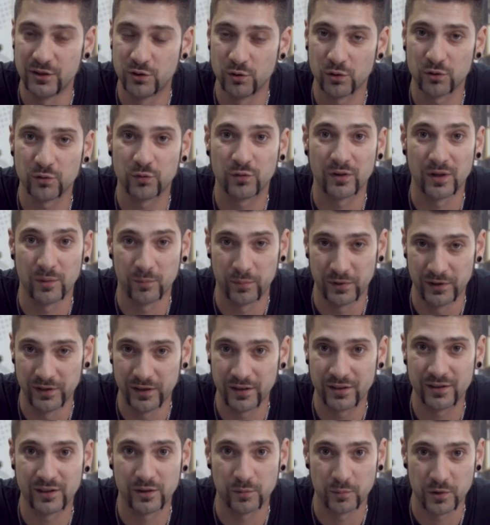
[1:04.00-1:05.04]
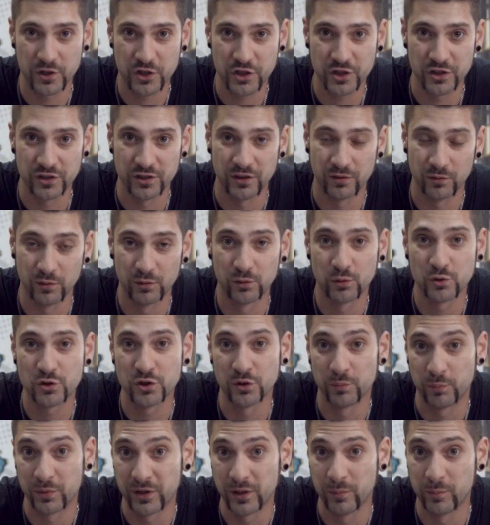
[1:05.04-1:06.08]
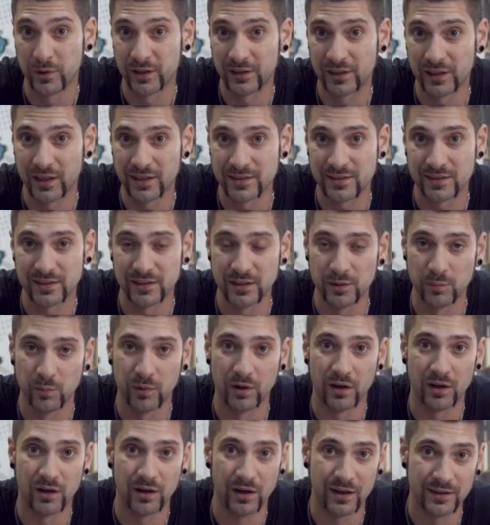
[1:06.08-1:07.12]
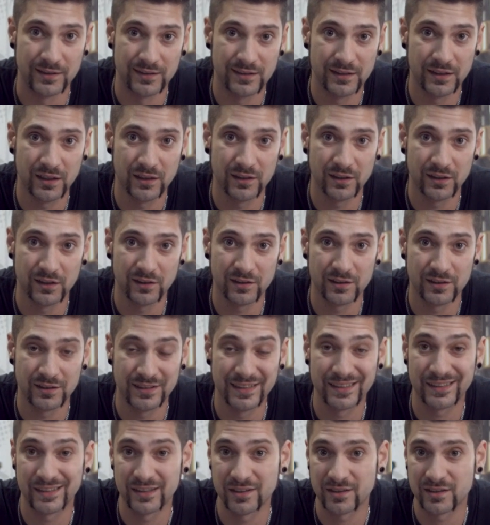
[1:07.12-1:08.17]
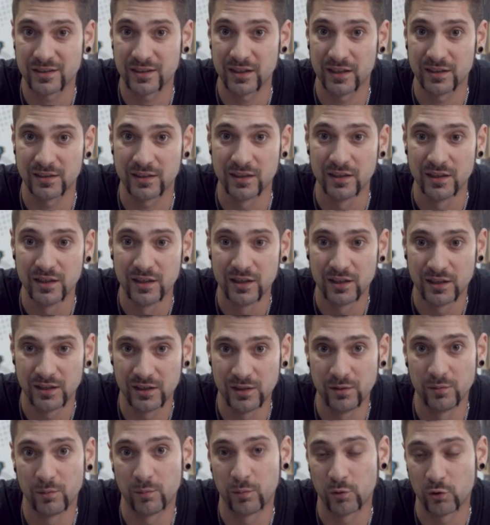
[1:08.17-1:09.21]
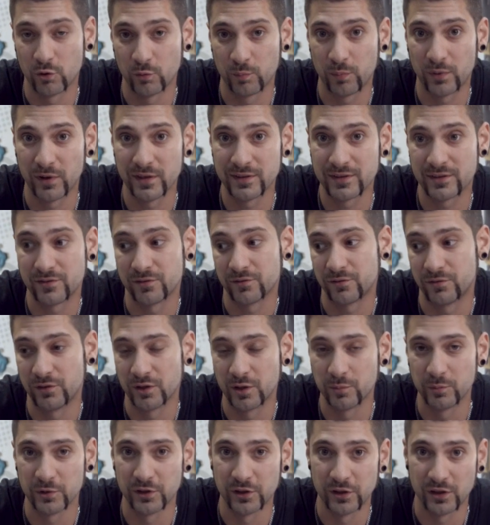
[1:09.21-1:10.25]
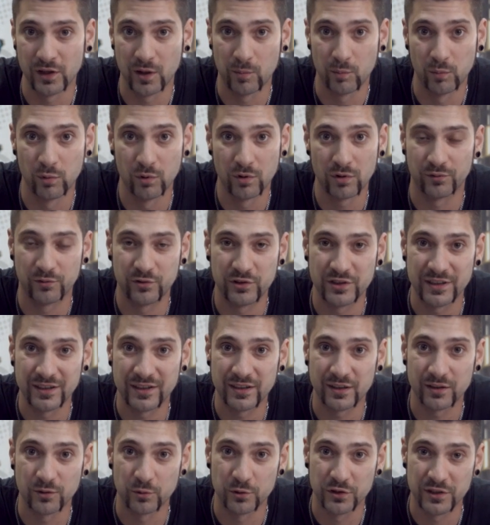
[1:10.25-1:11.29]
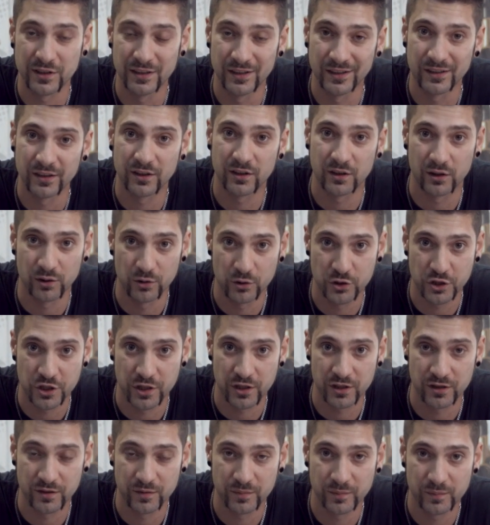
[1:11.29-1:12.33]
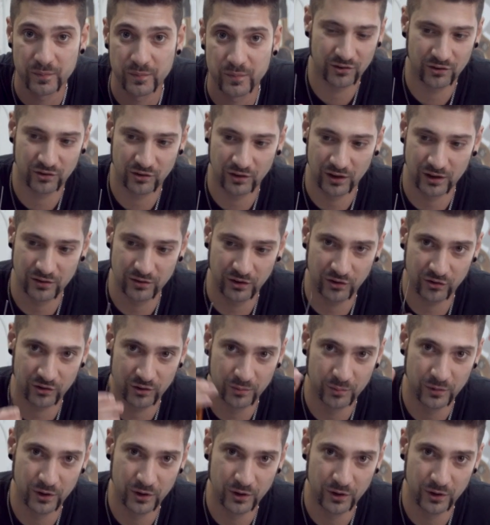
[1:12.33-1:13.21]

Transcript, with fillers: идет в комплект к машине. Его нужно приобретать либо отдельно где-то искать, либо покупать фирменный набор всех усиленных ключей. Соответственно,